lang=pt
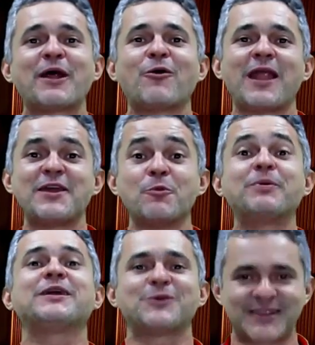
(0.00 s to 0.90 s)
para rolar em Rio
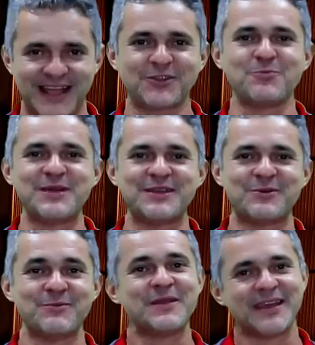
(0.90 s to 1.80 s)
Preto até
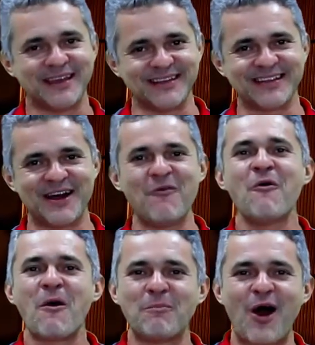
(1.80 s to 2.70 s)
domingo.
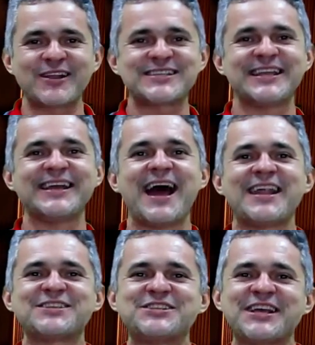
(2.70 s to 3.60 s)
Então, bora se ligar
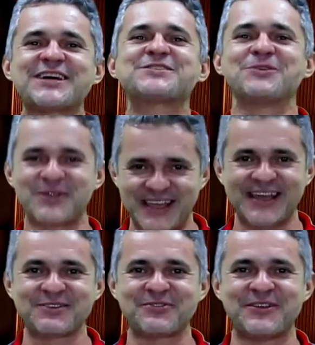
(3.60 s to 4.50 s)
nas dicas do
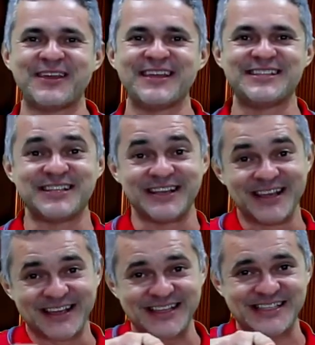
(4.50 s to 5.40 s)
Guia do Finde,
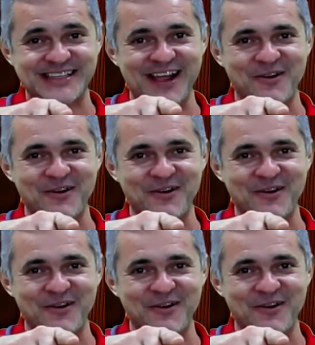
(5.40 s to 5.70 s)
que está